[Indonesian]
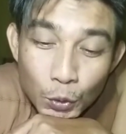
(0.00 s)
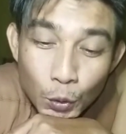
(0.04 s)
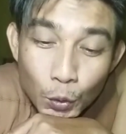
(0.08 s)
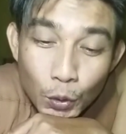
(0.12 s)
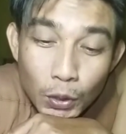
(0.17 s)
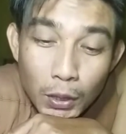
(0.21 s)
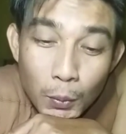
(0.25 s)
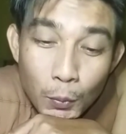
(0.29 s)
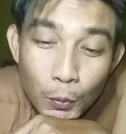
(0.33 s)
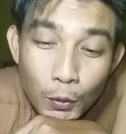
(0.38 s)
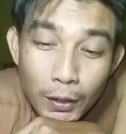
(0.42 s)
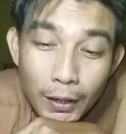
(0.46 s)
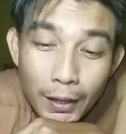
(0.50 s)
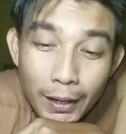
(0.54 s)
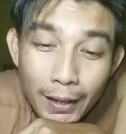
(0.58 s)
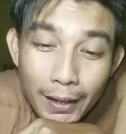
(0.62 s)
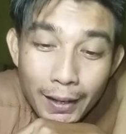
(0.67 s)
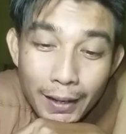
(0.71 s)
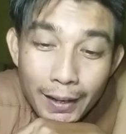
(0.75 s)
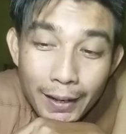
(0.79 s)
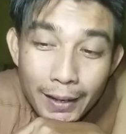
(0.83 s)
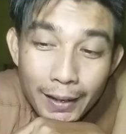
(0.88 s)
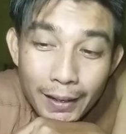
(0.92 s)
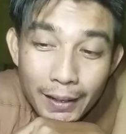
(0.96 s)
udah
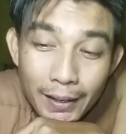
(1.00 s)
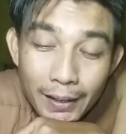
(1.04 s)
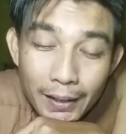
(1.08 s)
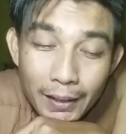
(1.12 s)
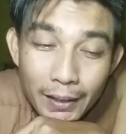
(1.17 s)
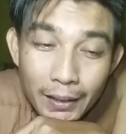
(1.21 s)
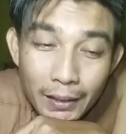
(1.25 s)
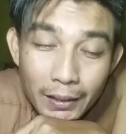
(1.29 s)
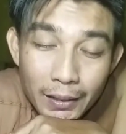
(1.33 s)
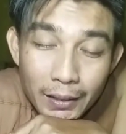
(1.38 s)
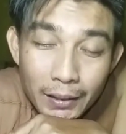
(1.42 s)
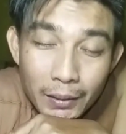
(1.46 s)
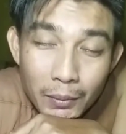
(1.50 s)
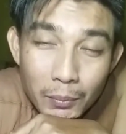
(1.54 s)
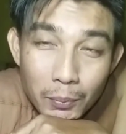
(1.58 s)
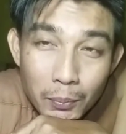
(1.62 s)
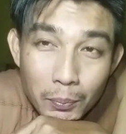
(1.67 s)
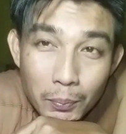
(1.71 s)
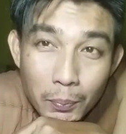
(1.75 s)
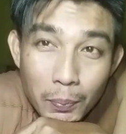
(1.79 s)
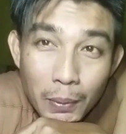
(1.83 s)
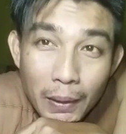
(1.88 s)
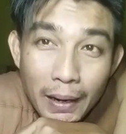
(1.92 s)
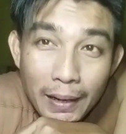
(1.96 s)
mulai
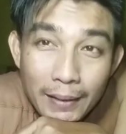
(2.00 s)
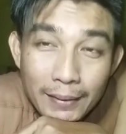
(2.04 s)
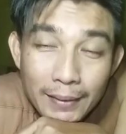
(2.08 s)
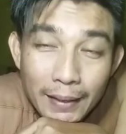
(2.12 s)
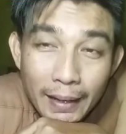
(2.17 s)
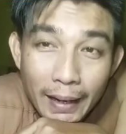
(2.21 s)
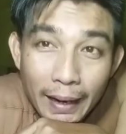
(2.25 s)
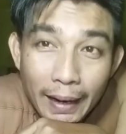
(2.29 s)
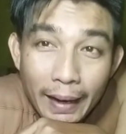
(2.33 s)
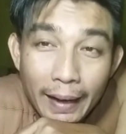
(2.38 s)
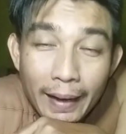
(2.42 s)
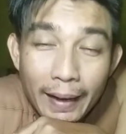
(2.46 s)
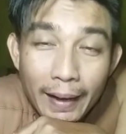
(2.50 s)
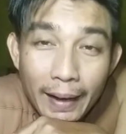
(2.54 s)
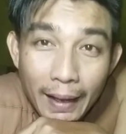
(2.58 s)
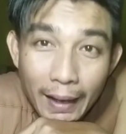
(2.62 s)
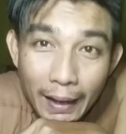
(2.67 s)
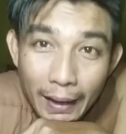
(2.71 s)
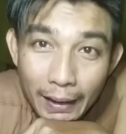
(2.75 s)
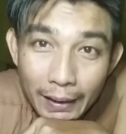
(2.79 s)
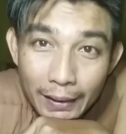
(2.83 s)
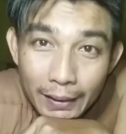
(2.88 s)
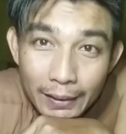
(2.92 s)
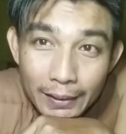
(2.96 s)
berasa
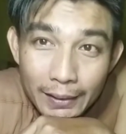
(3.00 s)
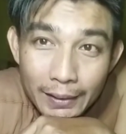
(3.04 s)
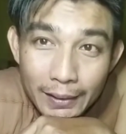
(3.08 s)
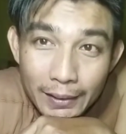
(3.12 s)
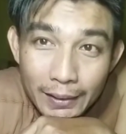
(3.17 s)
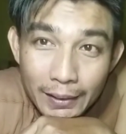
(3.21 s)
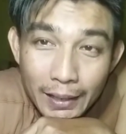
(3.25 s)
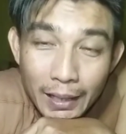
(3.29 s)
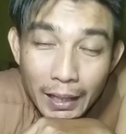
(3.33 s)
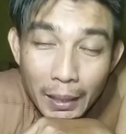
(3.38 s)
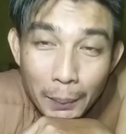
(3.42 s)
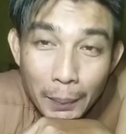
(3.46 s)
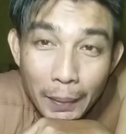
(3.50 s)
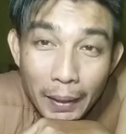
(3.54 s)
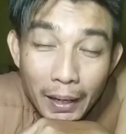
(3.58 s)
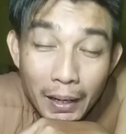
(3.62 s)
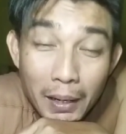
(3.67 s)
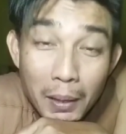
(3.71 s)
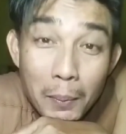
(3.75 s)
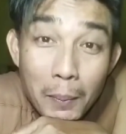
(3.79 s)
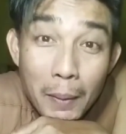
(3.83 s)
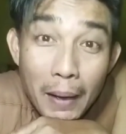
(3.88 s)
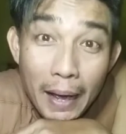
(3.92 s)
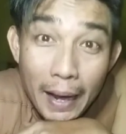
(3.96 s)
enak
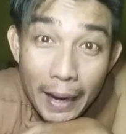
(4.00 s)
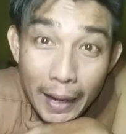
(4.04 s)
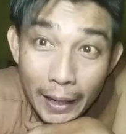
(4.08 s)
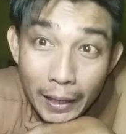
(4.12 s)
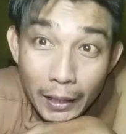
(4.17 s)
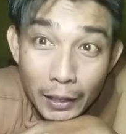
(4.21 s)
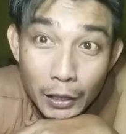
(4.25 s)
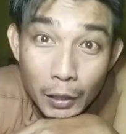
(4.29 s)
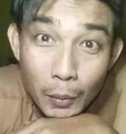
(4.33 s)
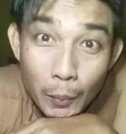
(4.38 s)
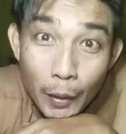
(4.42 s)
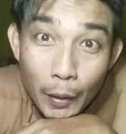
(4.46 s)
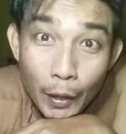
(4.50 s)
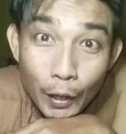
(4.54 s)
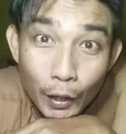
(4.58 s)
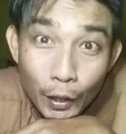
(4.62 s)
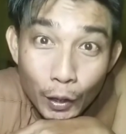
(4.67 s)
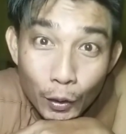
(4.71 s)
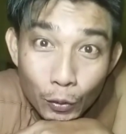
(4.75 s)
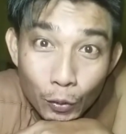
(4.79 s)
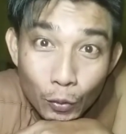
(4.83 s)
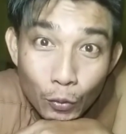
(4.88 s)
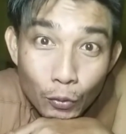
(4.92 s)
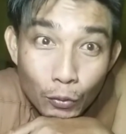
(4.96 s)
daripada kemarin kemarin
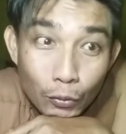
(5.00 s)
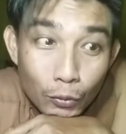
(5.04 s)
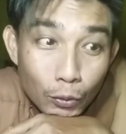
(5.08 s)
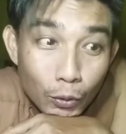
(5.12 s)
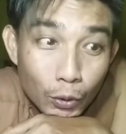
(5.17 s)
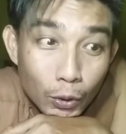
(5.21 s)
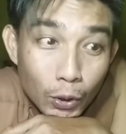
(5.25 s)
itu